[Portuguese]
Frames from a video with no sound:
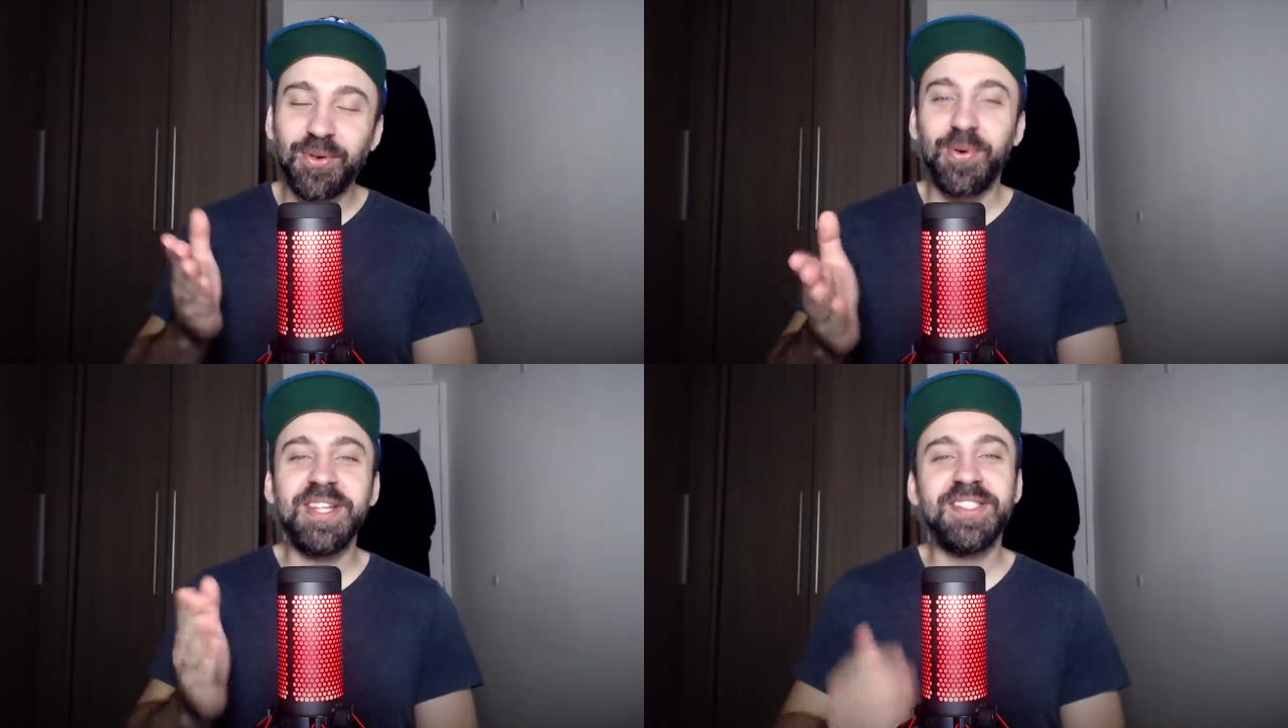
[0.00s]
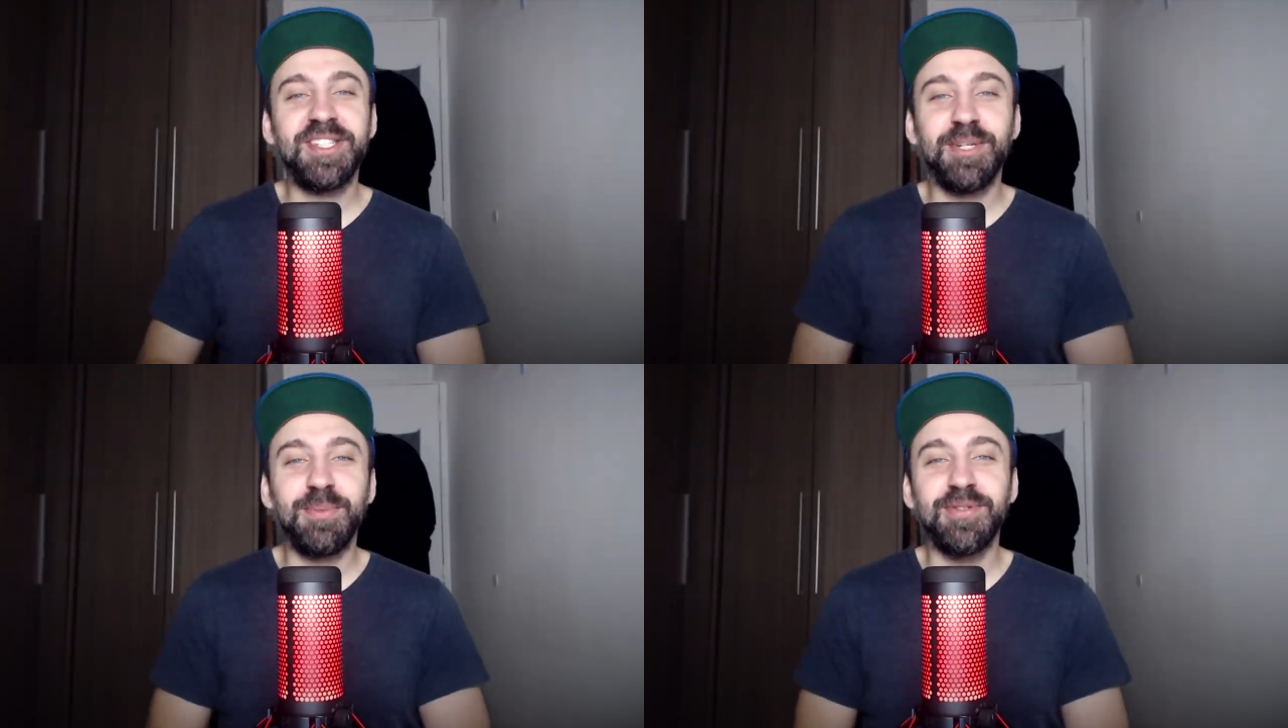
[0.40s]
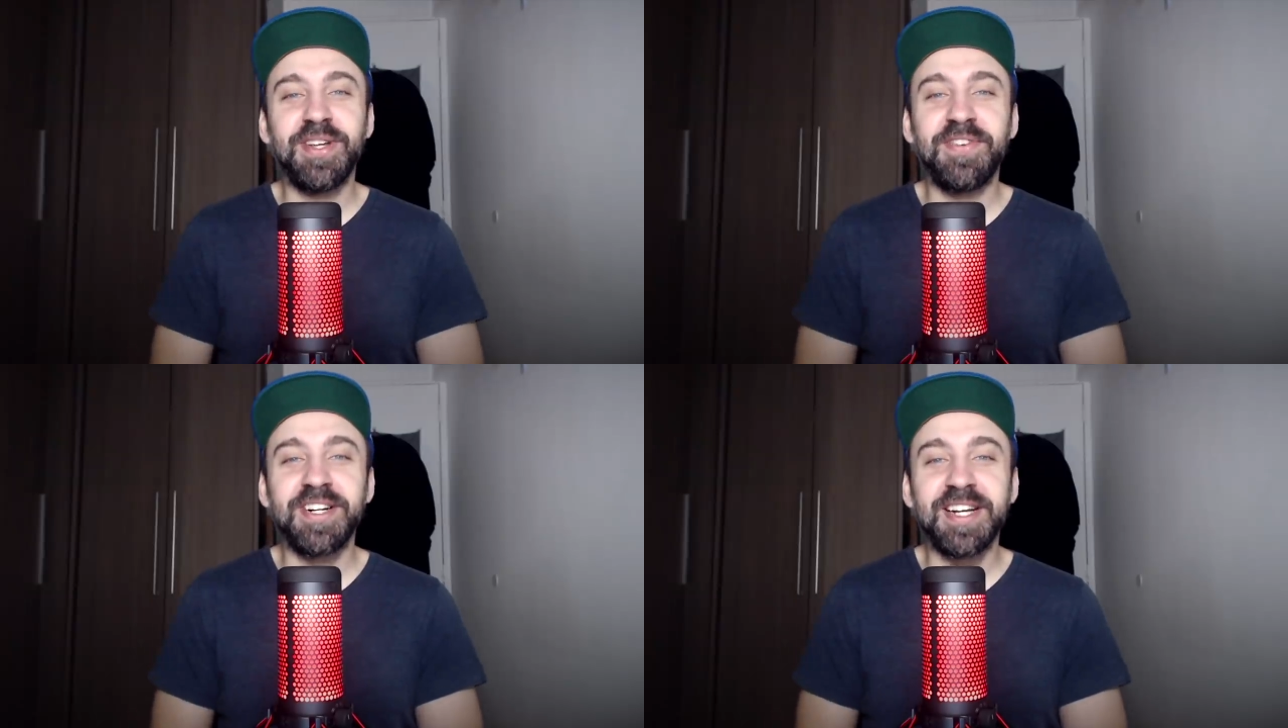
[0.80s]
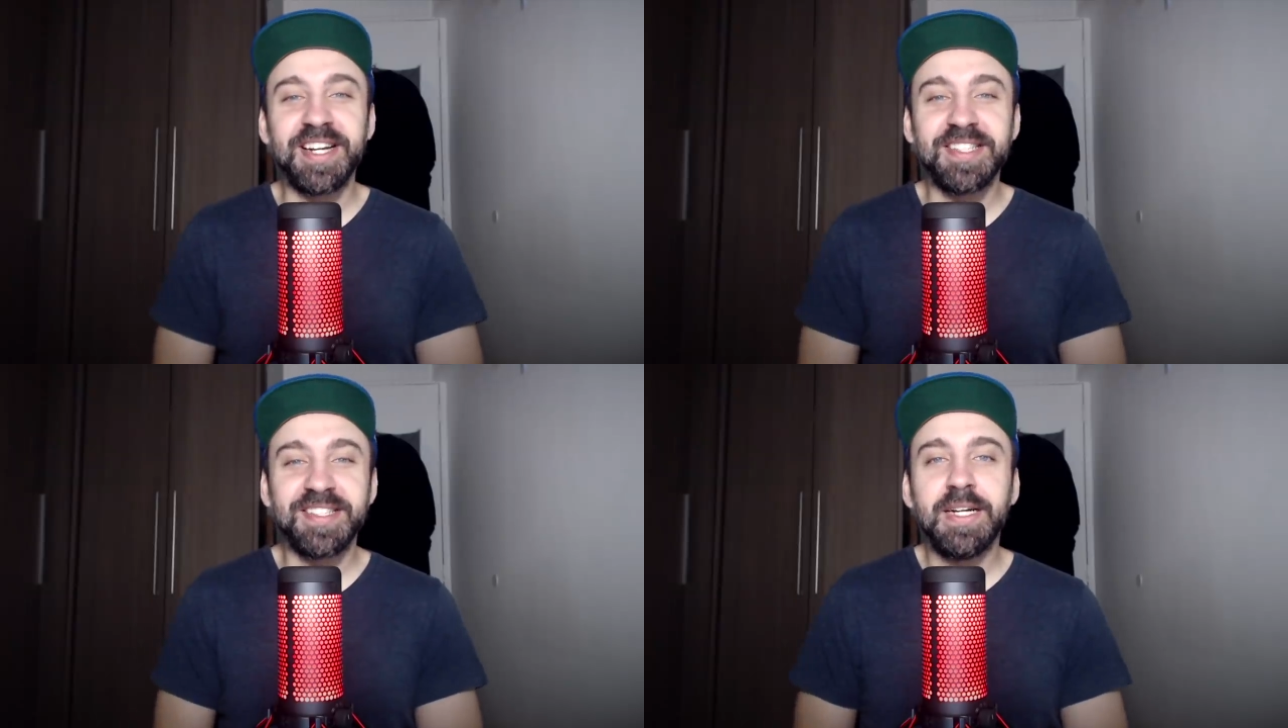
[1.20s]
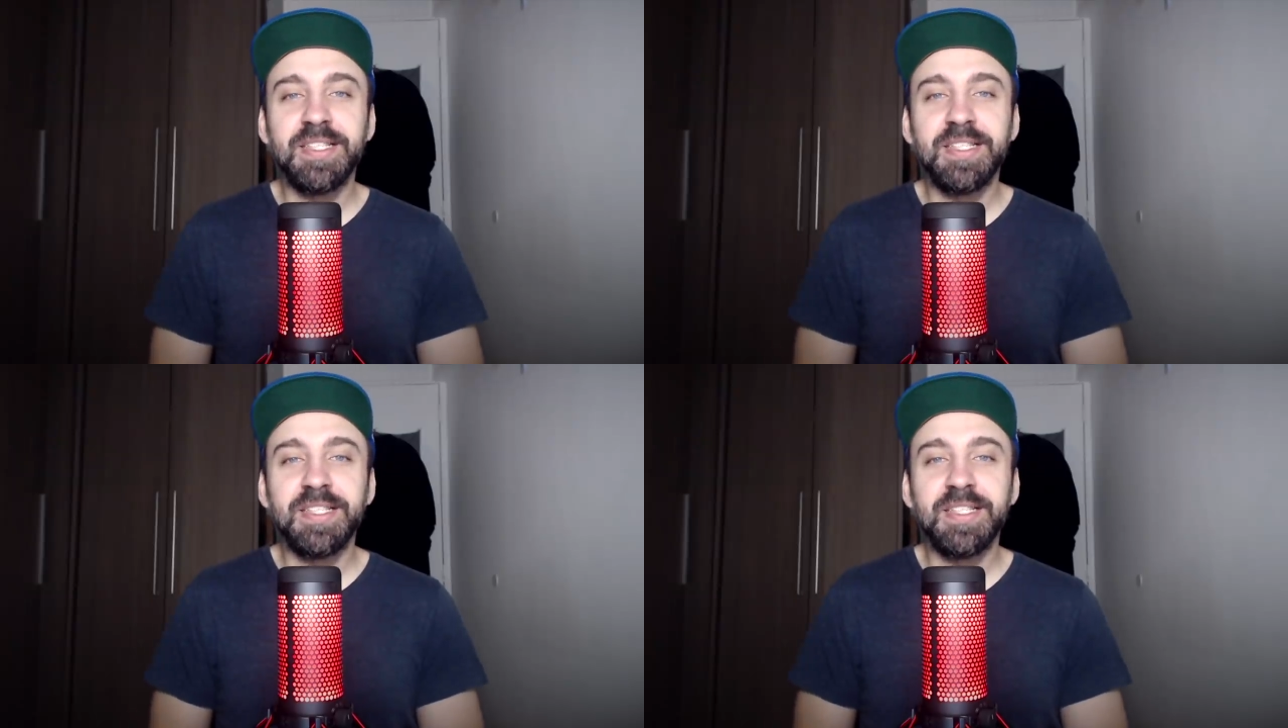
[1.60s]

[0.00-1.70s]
com este time do Denver Nuggets?